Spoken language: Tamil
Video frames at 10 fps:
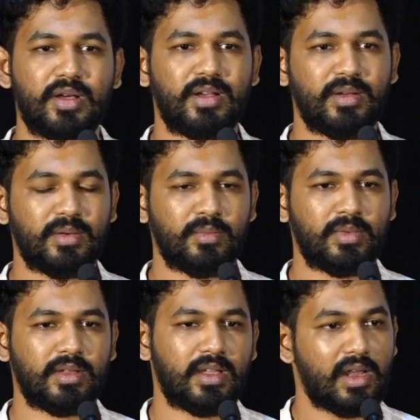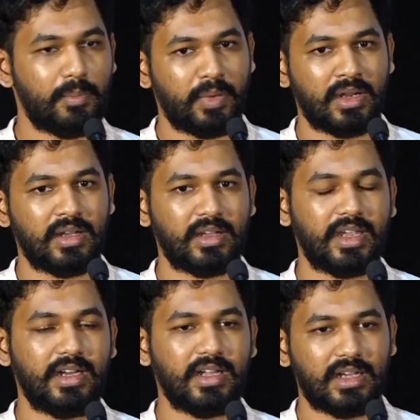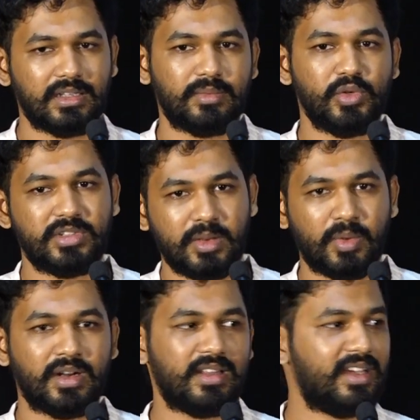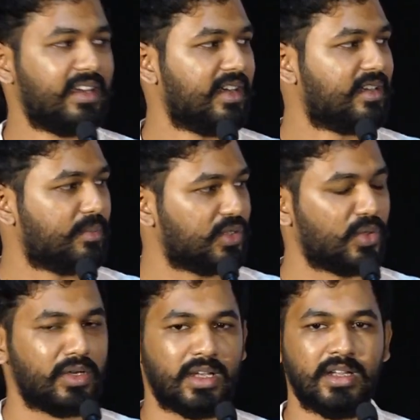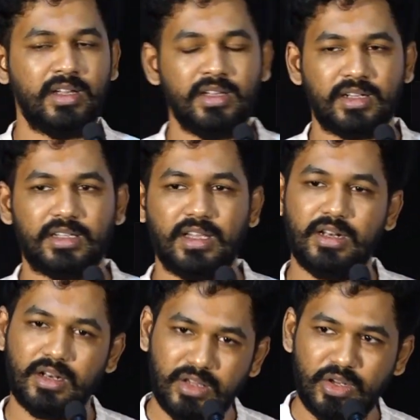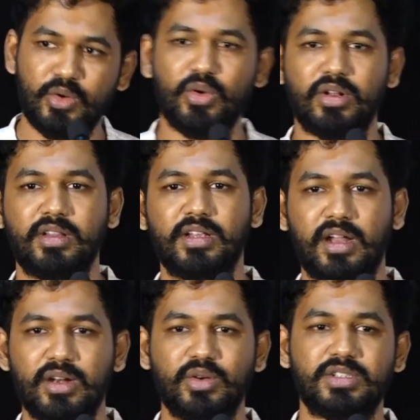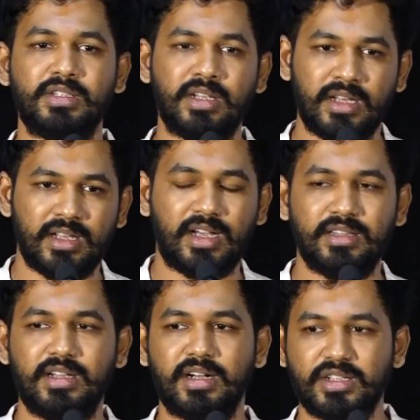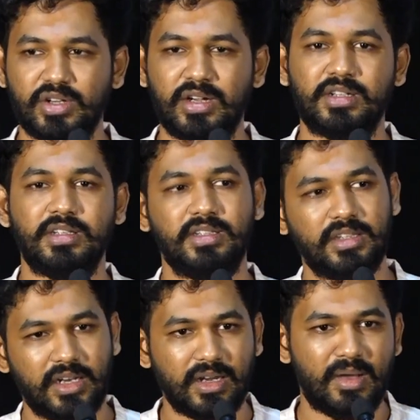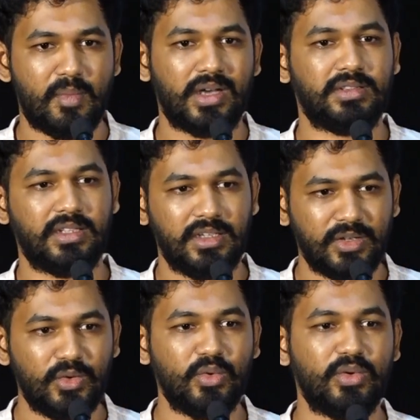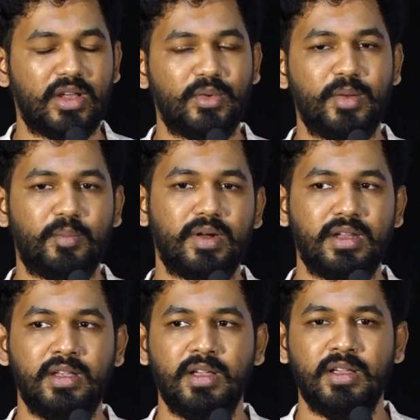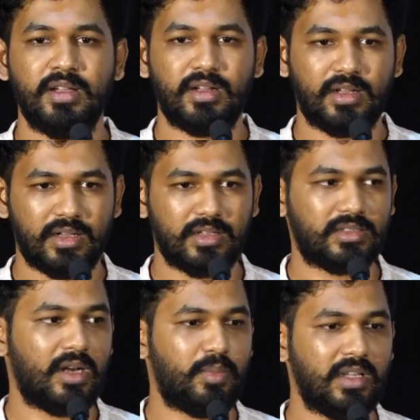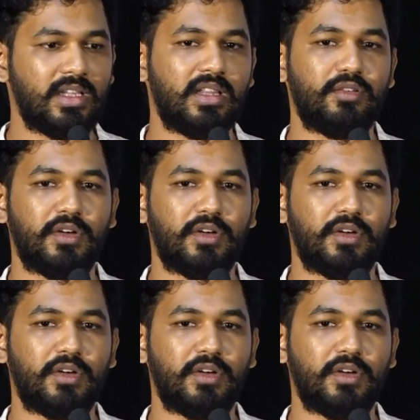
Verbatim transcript: நான் ஏன்னா அப்போ நான் என்கிட்ட கதை மியூசிக் பண்ணுறதுக்காக கேட்டப்போ சொன்ன கதையிலேருந்து இன்னொரு இந்த நாலு வருஷத்தில் அதுக்கான ஷார்ட் இது இதுன்னு எல்லாம் மாற்றி இன்னும் டெவலப் பண்ணி ஸ்கிரிப்ட் இது தான்